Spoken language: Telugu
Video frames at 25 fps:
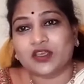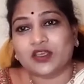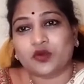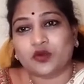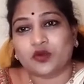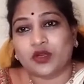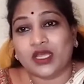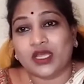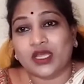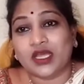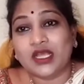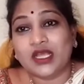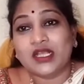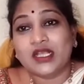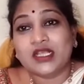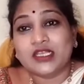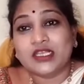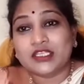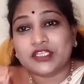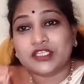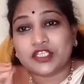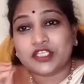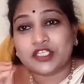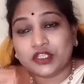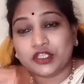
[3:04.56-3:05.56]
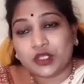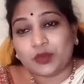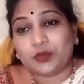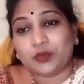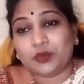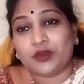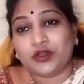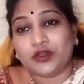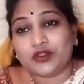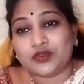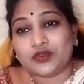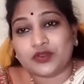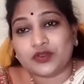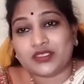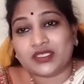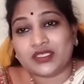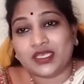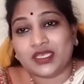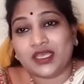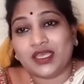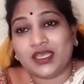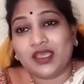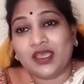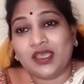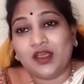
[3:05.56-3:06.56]
ప్రజలకి కూడా చింతపండు
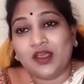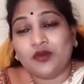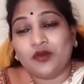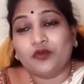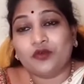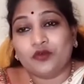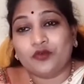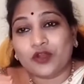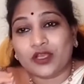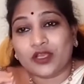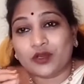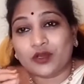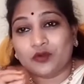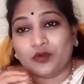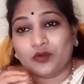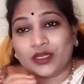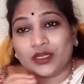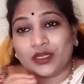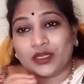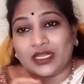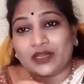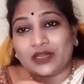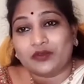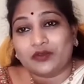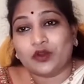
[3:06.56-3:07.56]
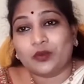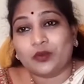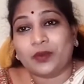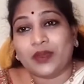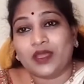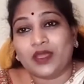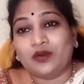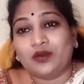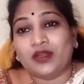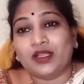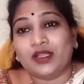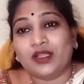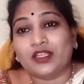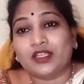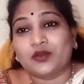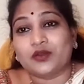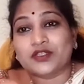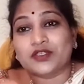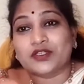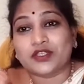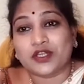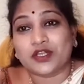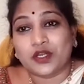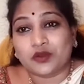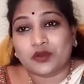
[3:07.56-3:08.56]
చూస్తే ఒక నూట ఇరవై రూపాయలు ఉన్నది ఈ
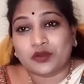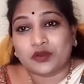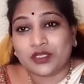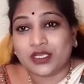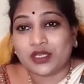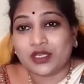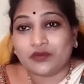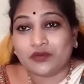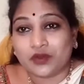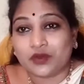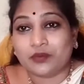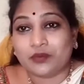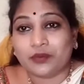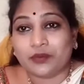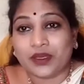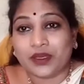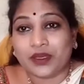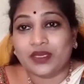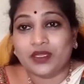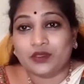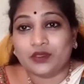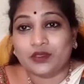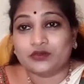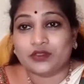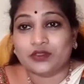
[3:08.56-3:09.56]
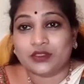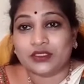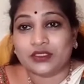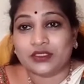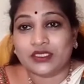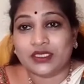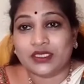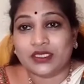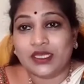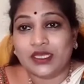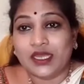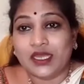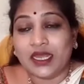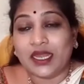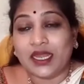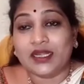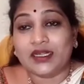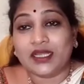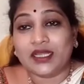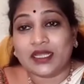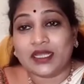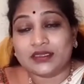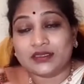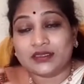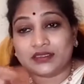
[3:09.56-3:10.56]
రోజు రెండు వందల ఇరవై రూపాయలు అవుతుంది
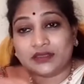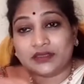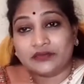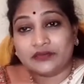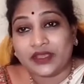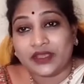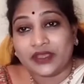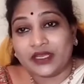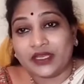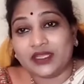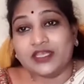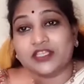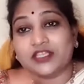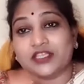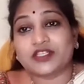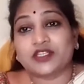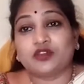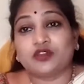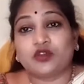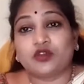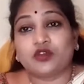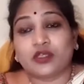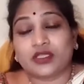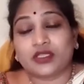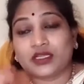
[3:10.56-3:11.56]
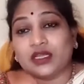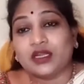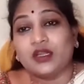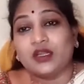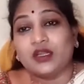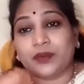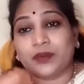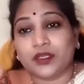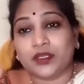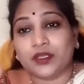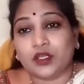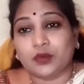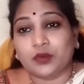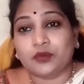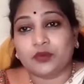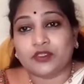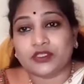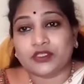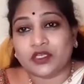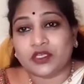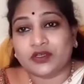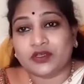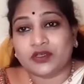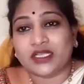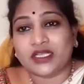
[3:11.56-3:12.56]
అంటే అంత వేరియేషన్ తో ధరలు
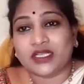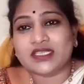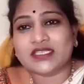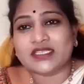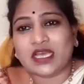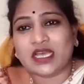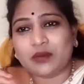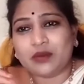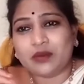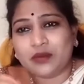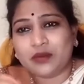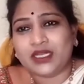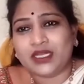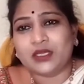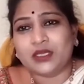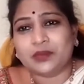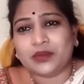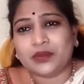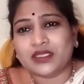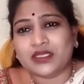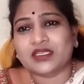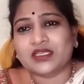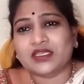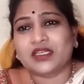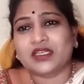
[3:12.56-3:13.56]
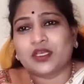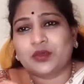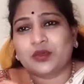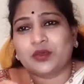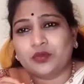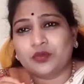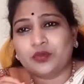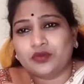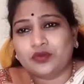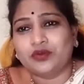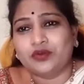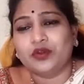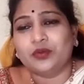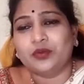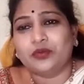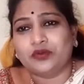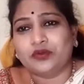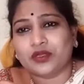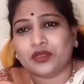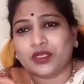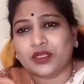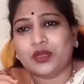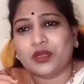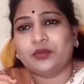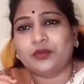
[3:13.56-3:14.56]
పెరిగిపోతా ఉంటే సామాన్య ప్రజలకి మూడు
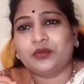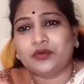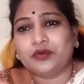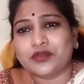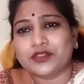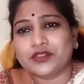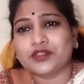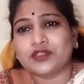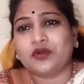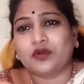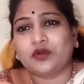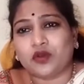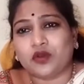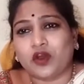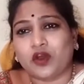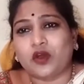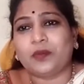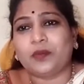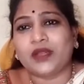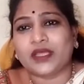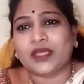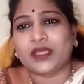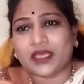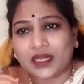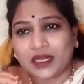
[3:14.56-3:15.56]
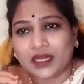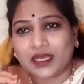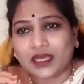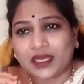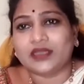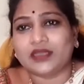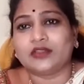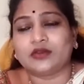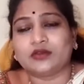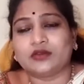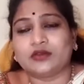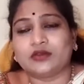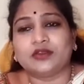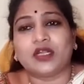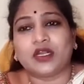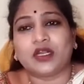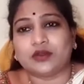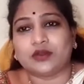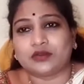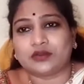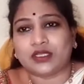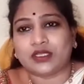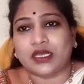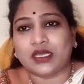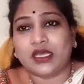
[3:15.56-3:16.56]
పూటల భోజనం లోపలికి ఎలా వెళ్తుందని
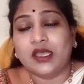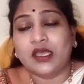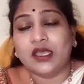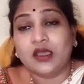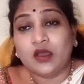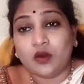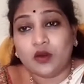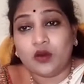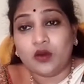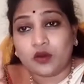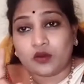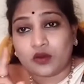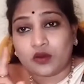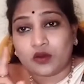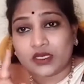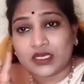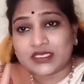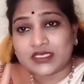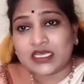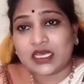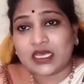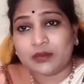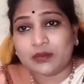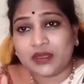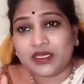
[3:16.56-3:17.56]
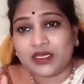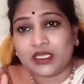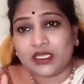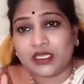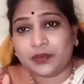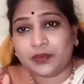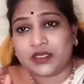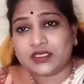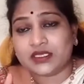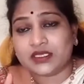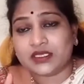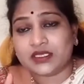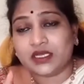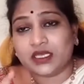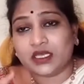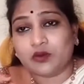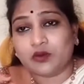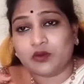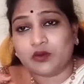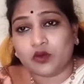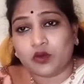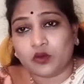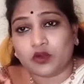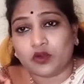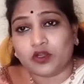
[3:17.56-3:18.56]
అడుగుతున్నా ఒక్కొక్క సామాన్య
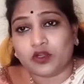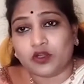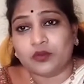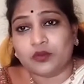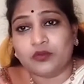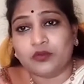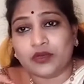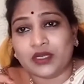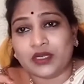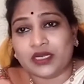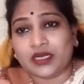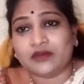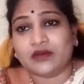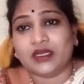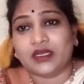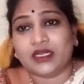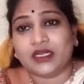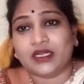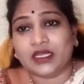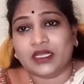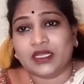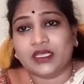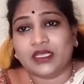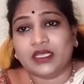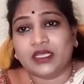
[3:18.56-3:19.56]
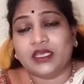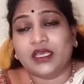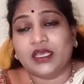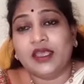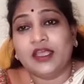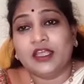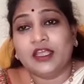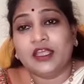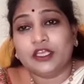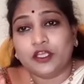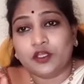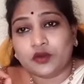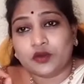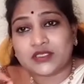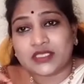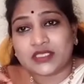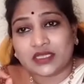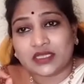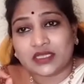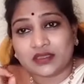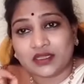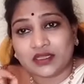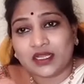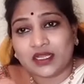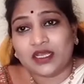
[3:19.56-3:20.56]
ప్రజలకి ఒక కుటుంబం నడవటానికి ఈ
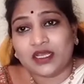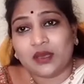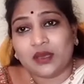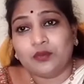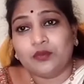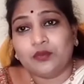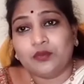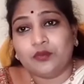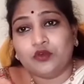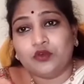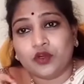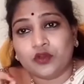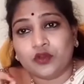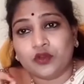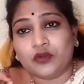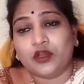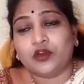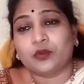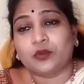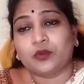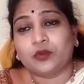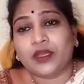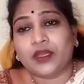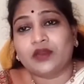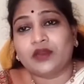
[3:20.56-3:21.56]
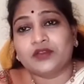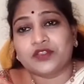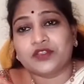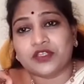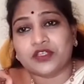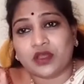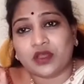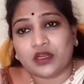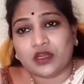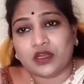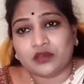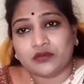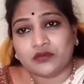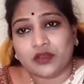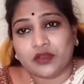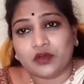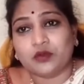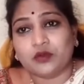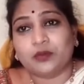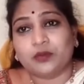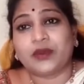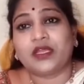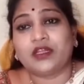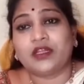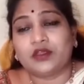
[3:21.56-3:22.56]
రోజు అదనంగా మూడు రూపాయల నుంచి నాలుగు
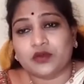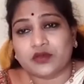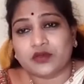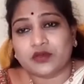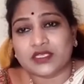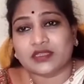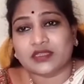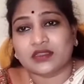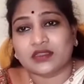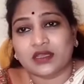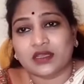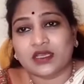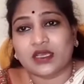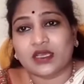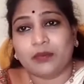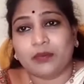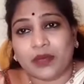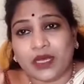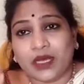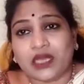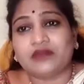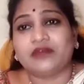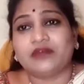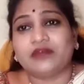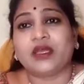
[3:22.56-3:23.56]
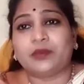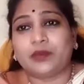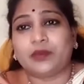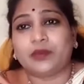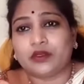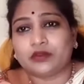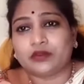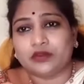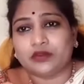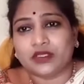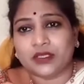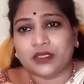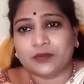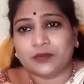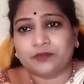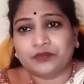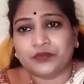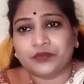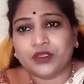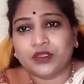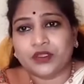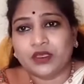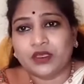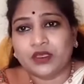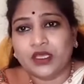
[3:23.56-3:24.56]
రూపాయలు ఈ రోజు అదనంగా భారం ఏర్పడుతుంది
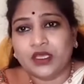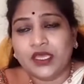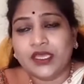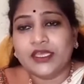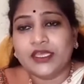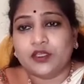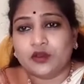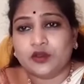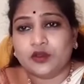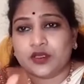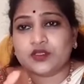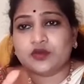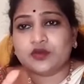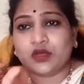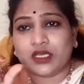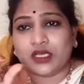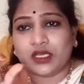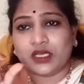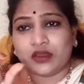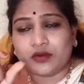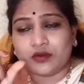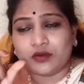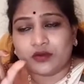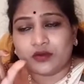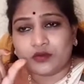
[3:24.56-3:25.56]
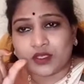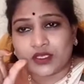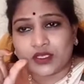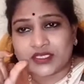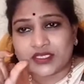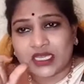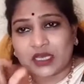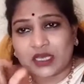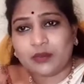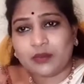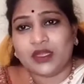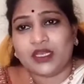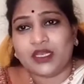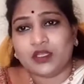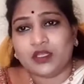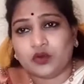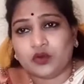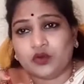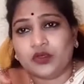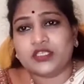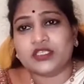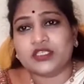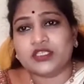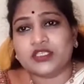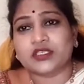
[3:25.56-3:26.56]
ఈ రోజు ఒక ఒక సామాన్య
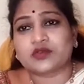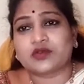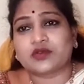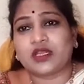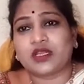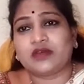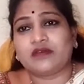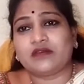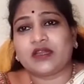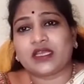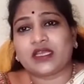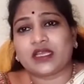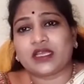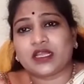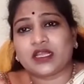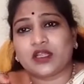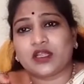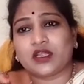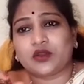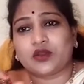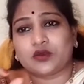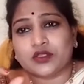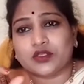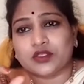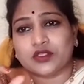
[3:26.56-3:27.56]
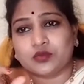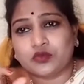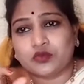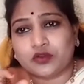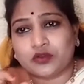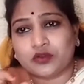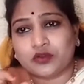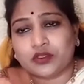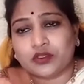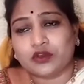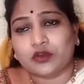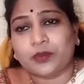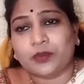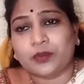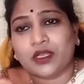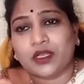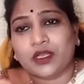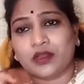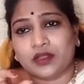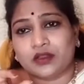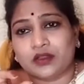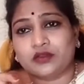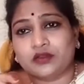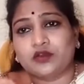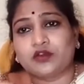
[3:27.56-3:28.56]
కూలి చేసుకునే వాడికైనా రోజు మూడు వందల
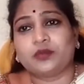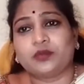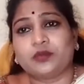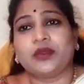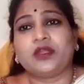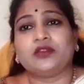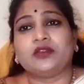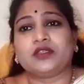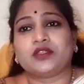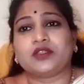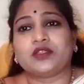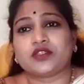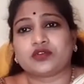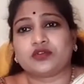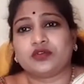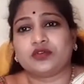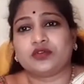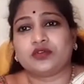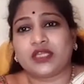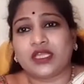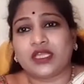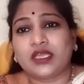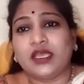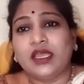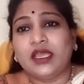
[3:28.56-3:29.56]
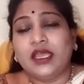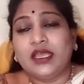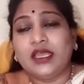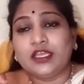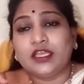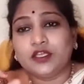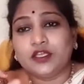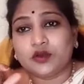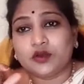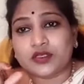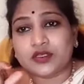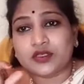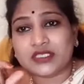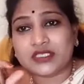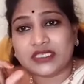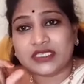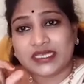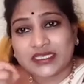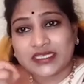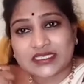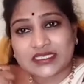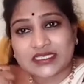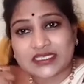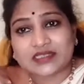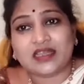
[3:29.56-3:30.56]
రూపాయలు ఐదు వందల రూపాయలు తెచ్చుకుంటే ఈ రోజు
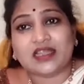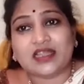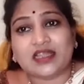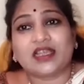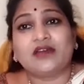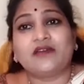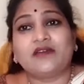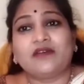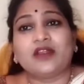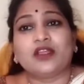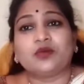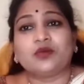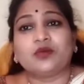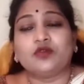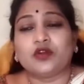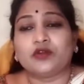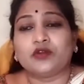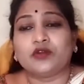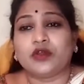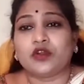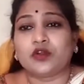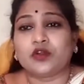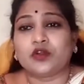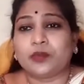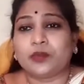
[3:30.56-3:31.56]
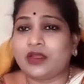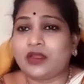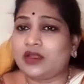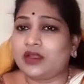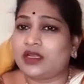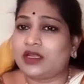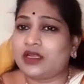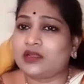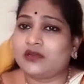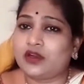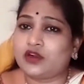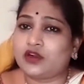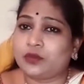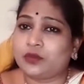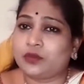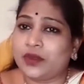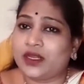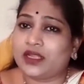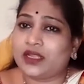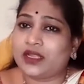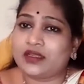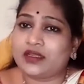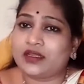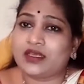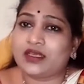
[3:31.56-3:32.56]
ఎక్స్ట్రాగా వాళ్ళకి మూడు వేల రూపాయలు నాలుగు వేల
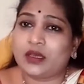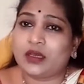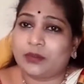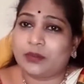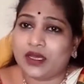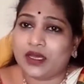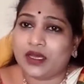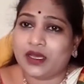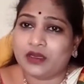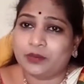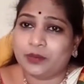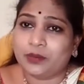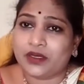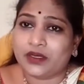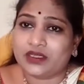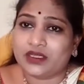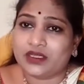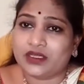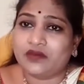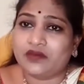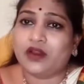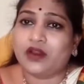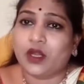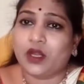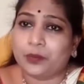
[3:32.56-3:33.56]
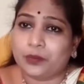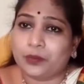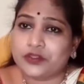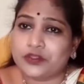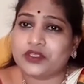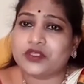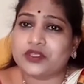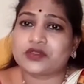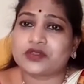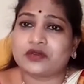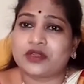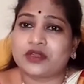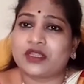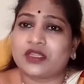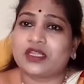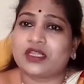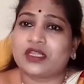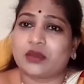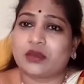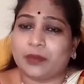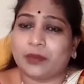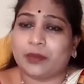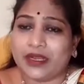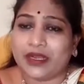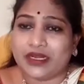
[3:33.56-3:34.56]
రూపాయలు అదనంగా భారం పడితే వాళ్ళు అప్పు చేసుకునే
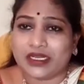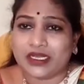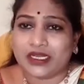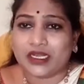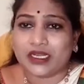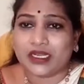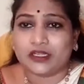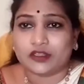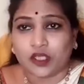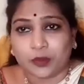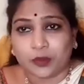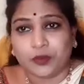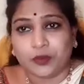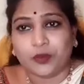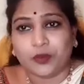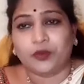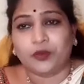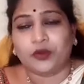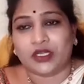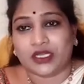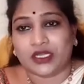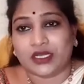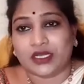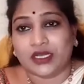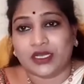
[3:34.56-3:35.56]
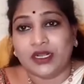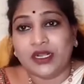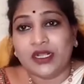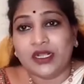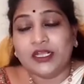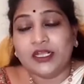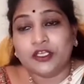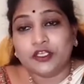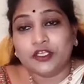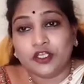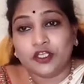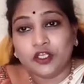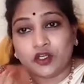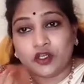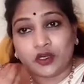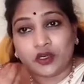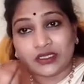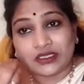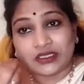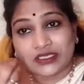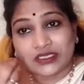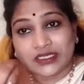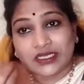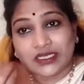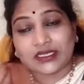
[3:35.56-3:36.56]
దానికి బయటకు వెళ్తే అప్పు పుట్టక
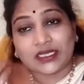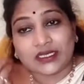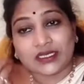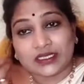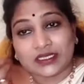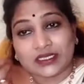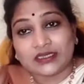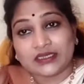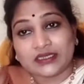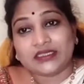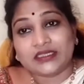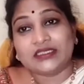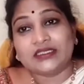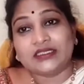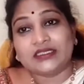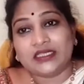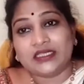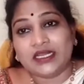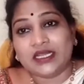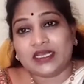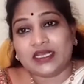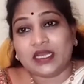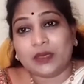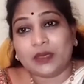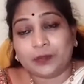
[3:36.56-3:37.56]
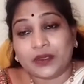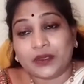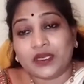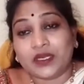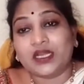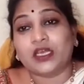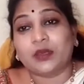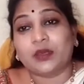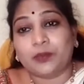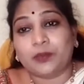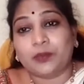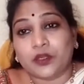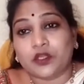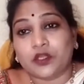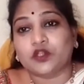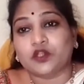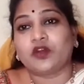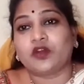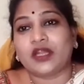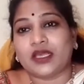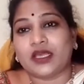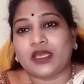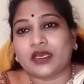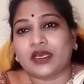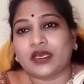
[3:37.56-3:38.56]
ఇంట్లోని తినేదానికి తిండి లేక పిల్లలకి
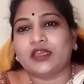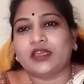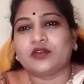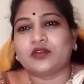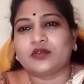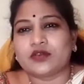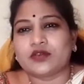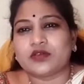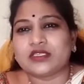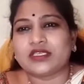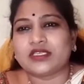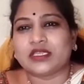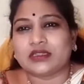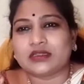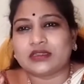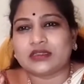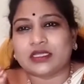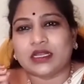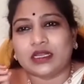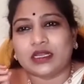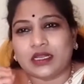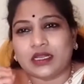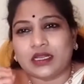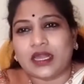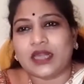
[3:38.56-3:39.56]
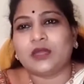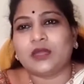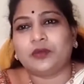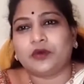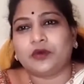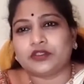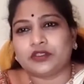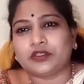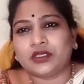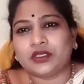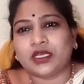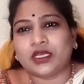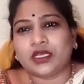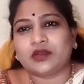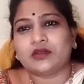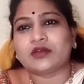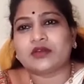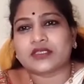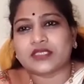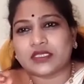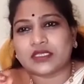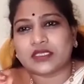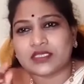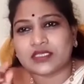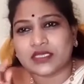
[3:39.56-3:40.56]
పెట్టుకోలేక ఈ రోజు ఎంత అల్లాడిపోతున్నారో
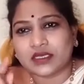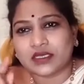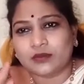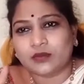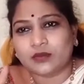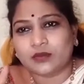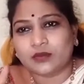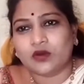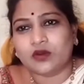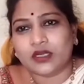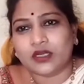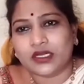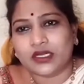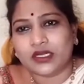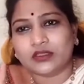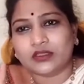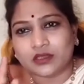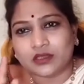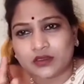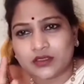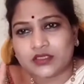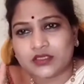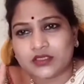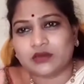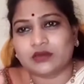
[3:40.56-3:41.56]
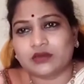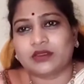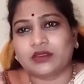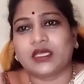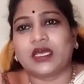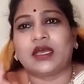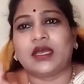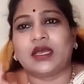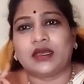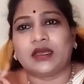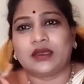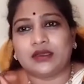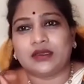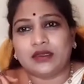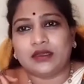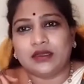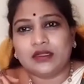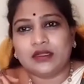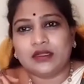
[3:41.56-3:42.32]
ఒకసారి జగన్మోహన్ రెడ్డికి తెలుస్తుందా